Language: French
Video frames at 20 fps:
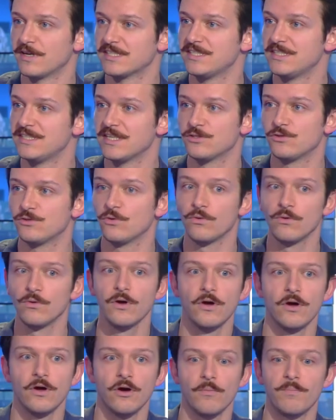
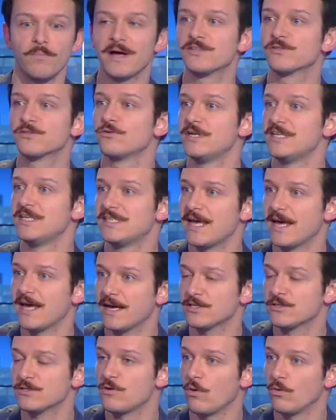vaccination parce que les
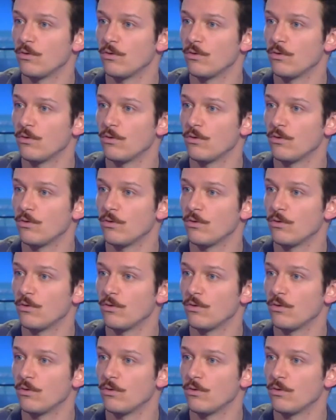ARS